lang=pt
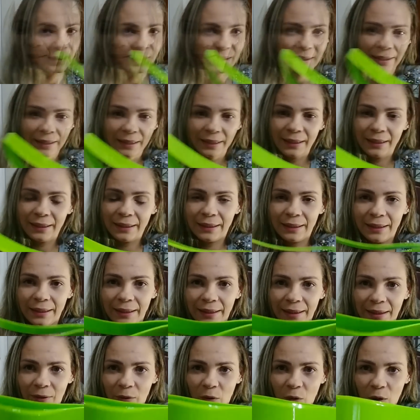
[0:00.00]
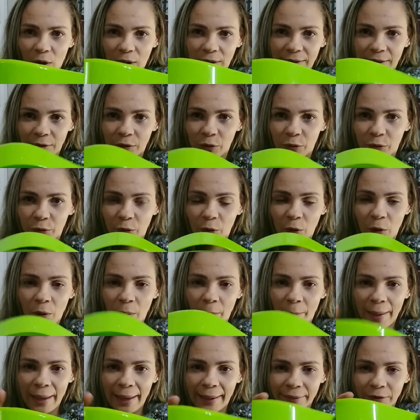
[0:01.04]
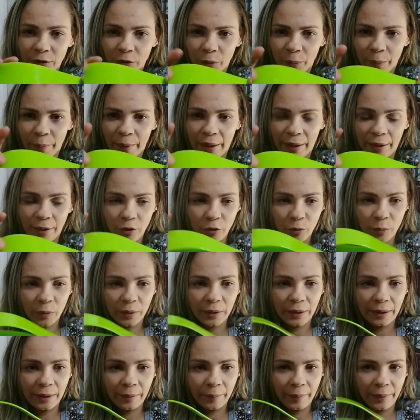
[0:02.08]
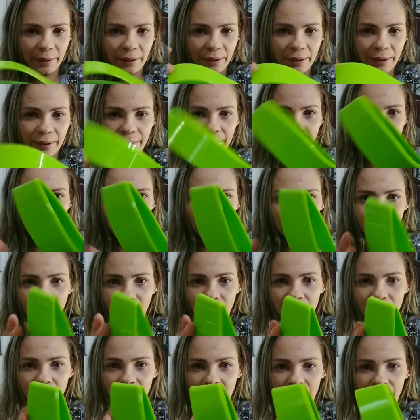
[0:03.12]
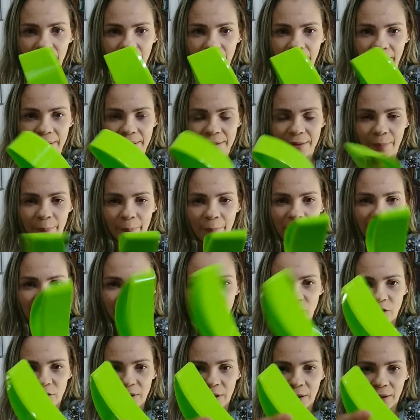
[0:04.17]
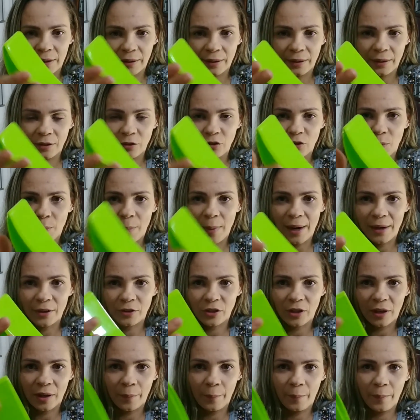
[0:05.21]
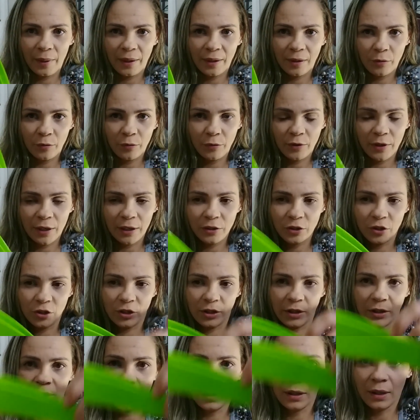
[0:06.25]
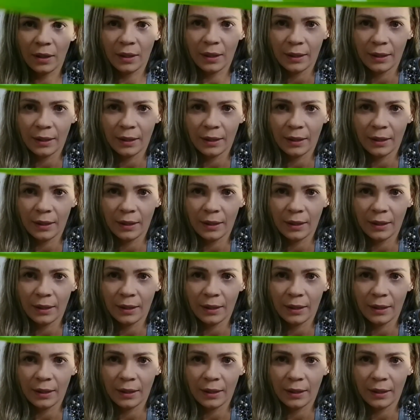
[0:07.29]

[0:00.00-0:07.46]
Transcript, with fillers: Ele corta no formato mesmo, né? Bem legal. Essa parte dela aqui de baixo, ela é bem afiadinha.